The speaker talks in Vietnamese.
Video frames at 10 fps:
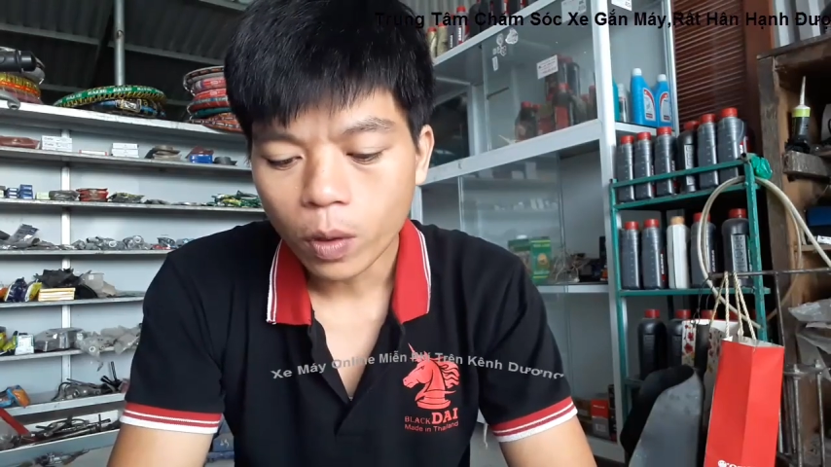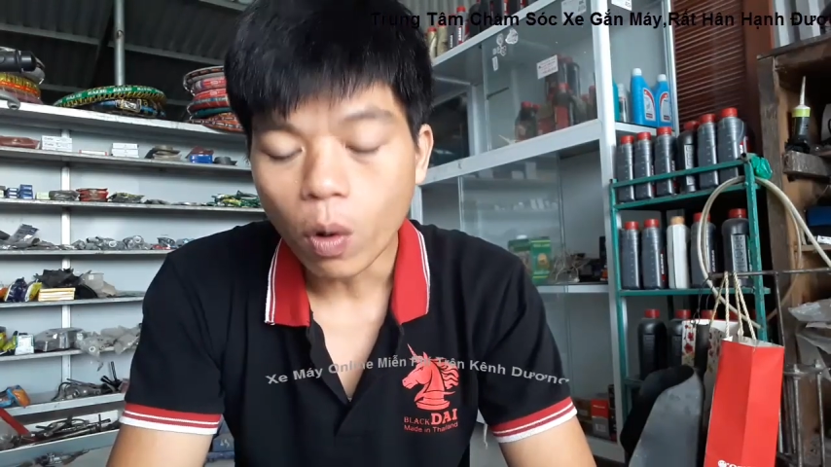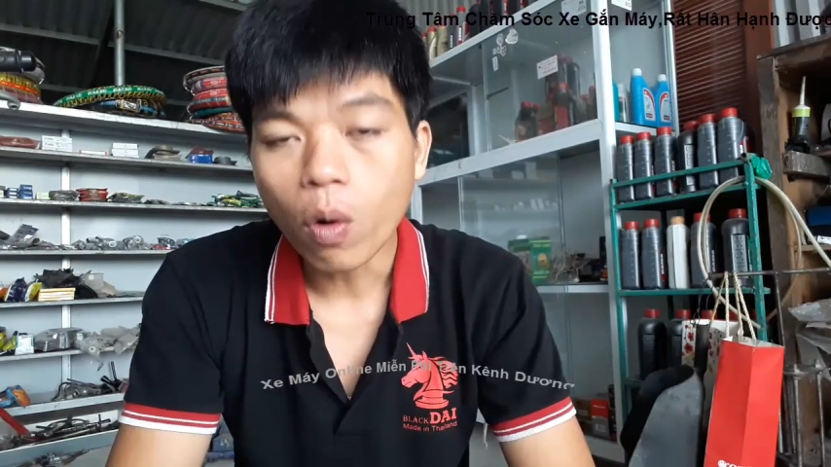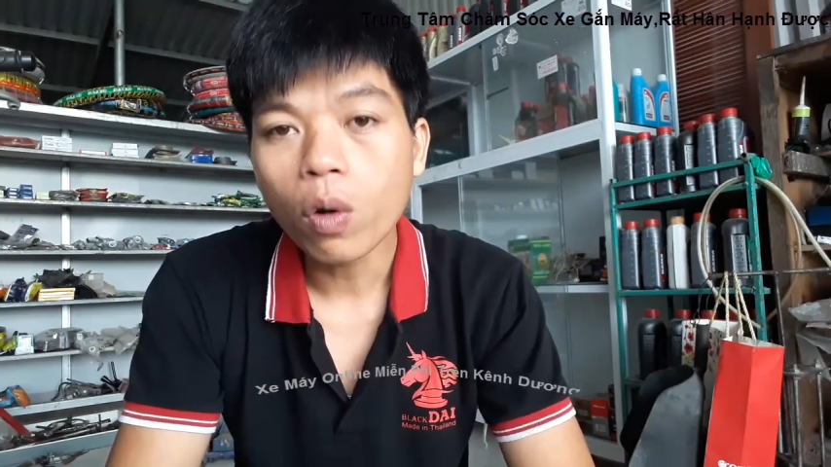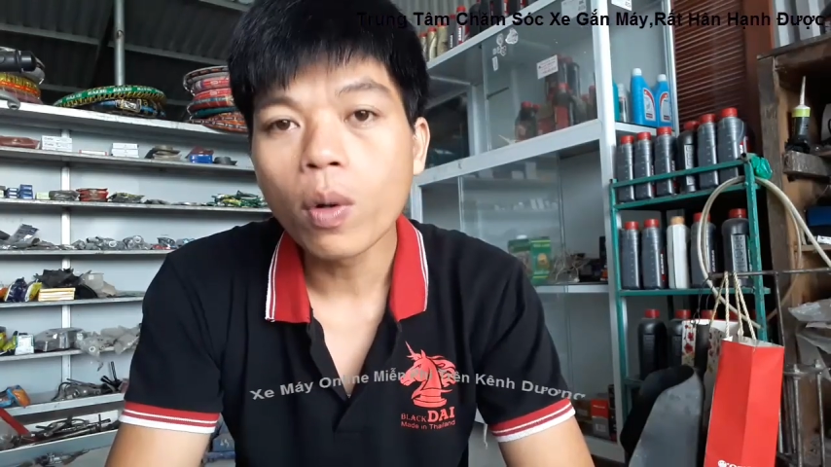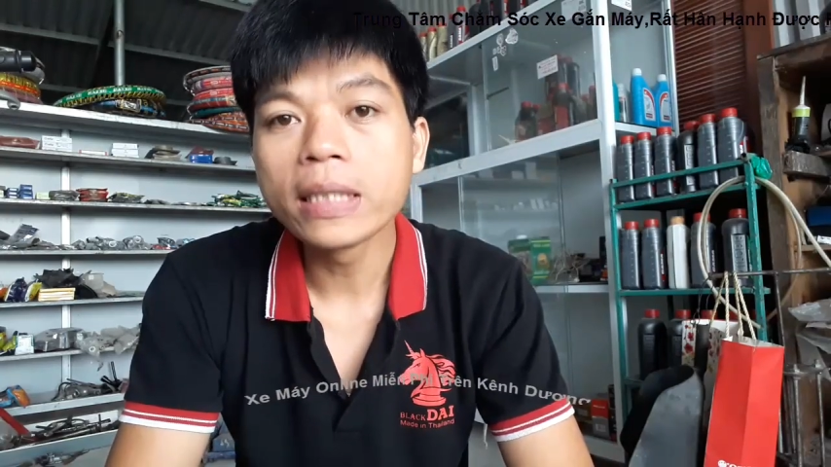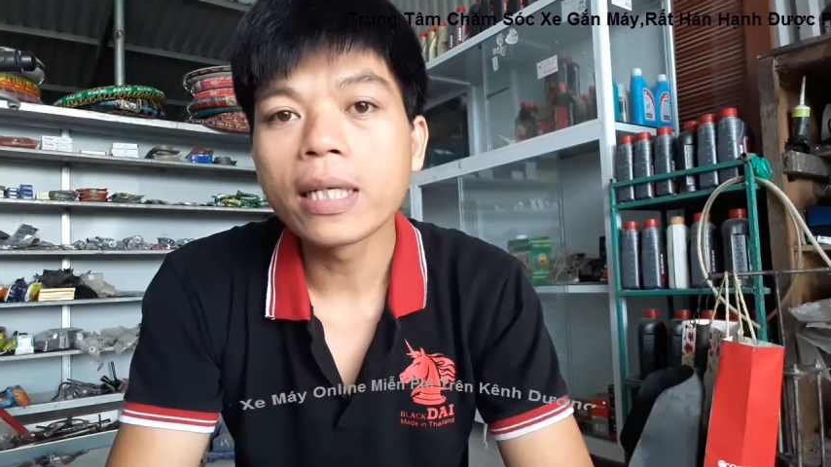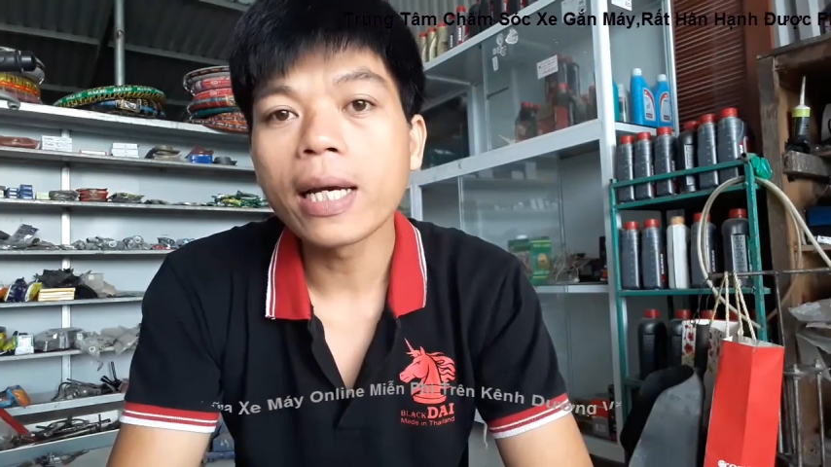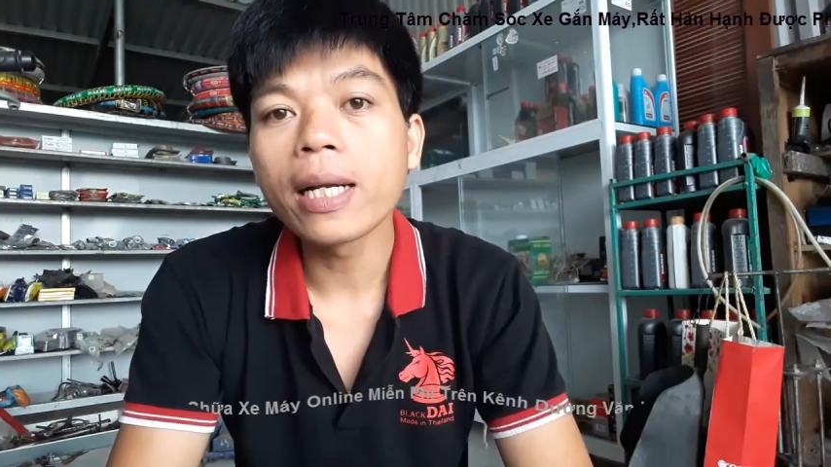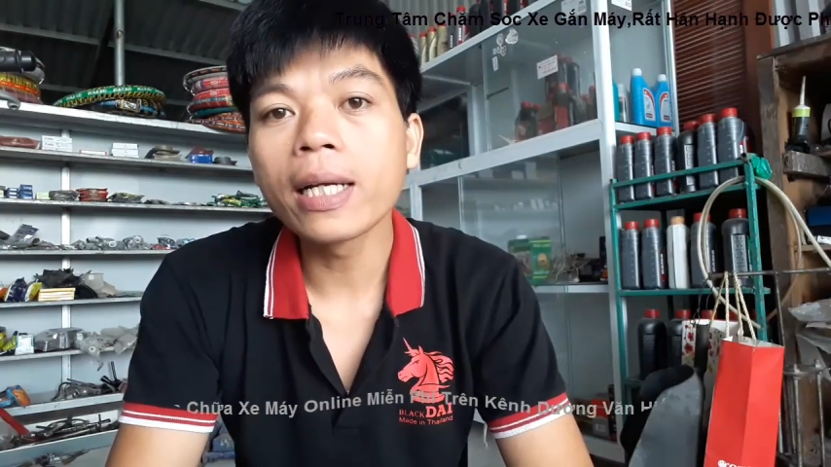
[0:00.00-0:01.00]
của con Oi
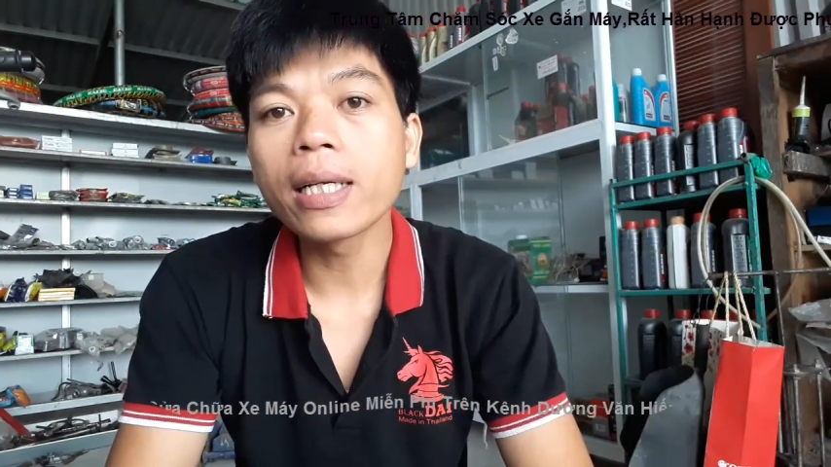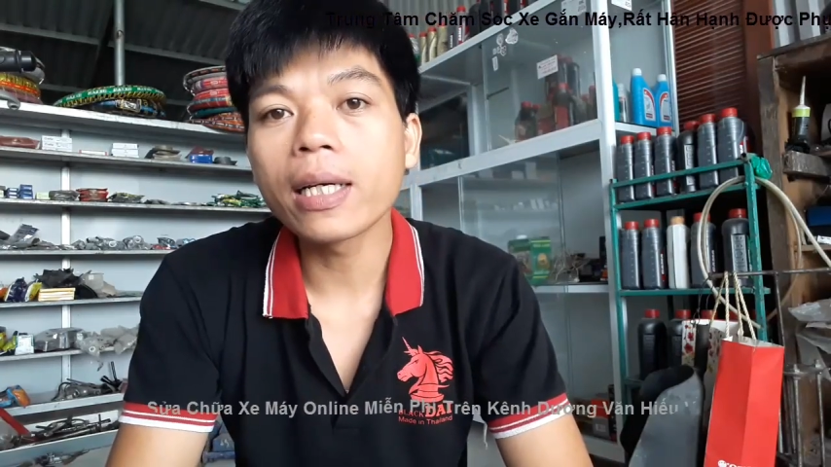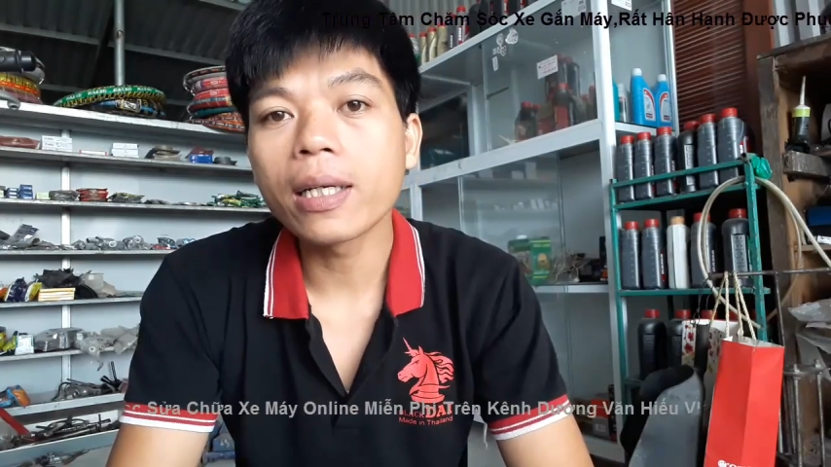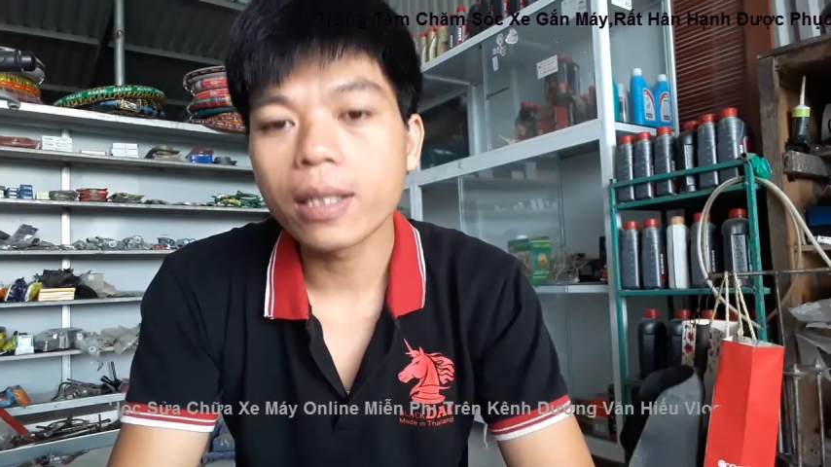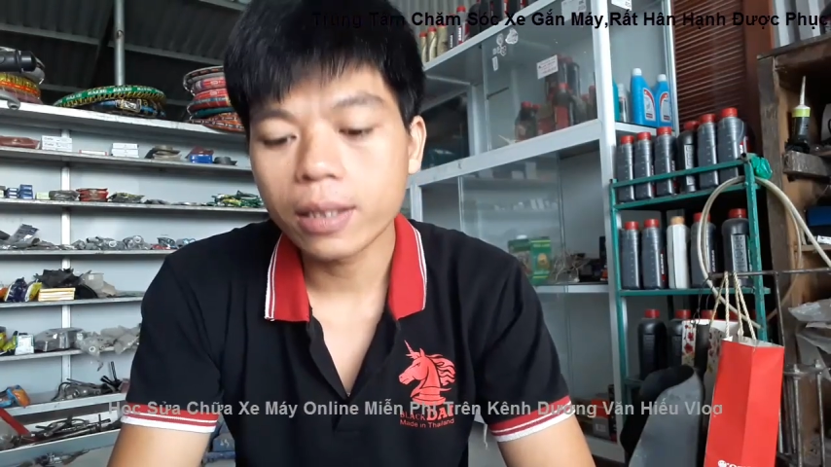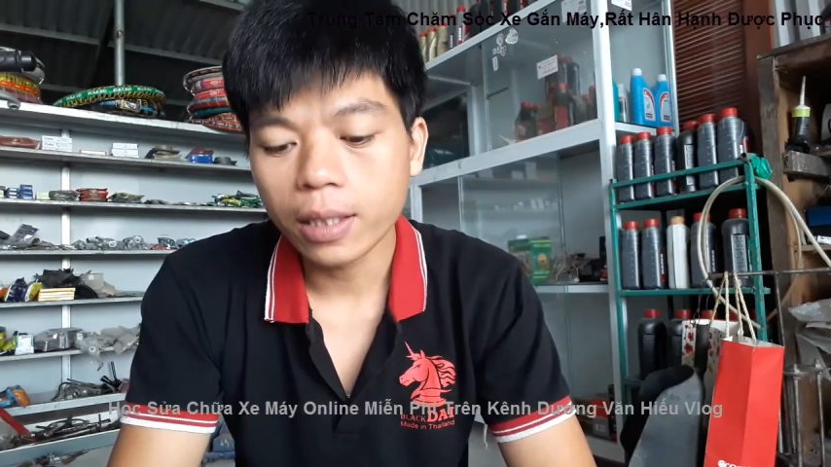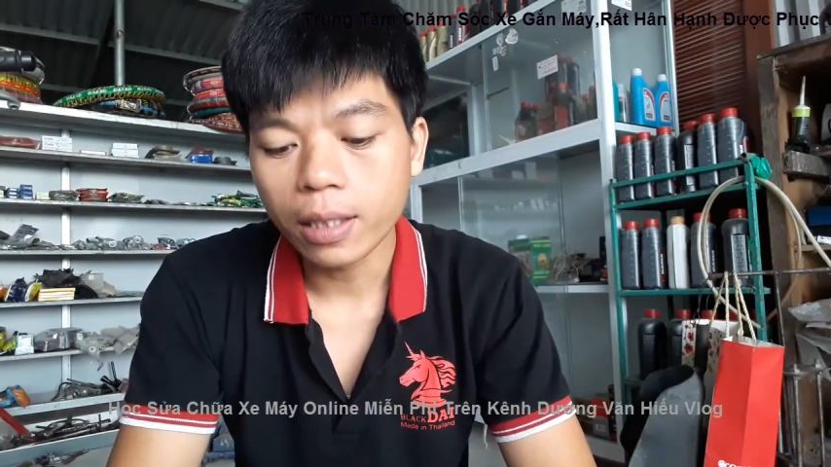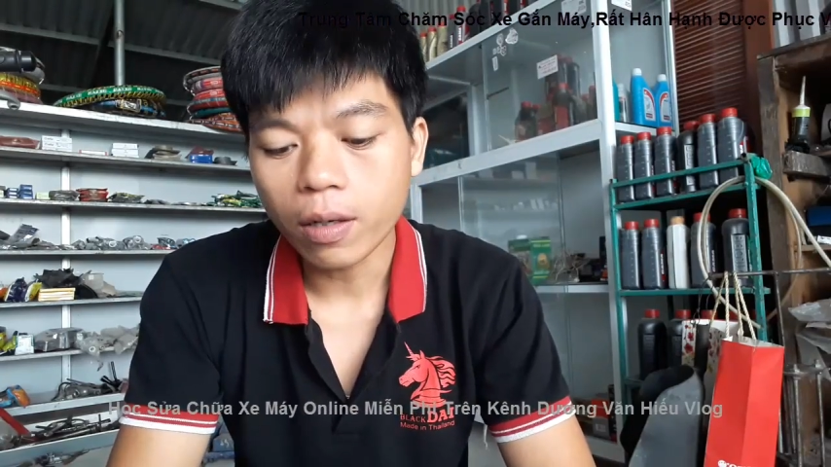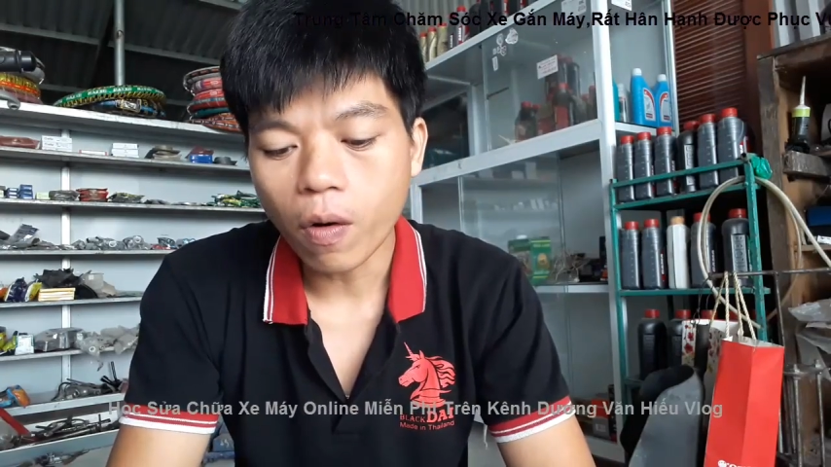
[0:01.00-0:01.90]
giấy SX ấy thì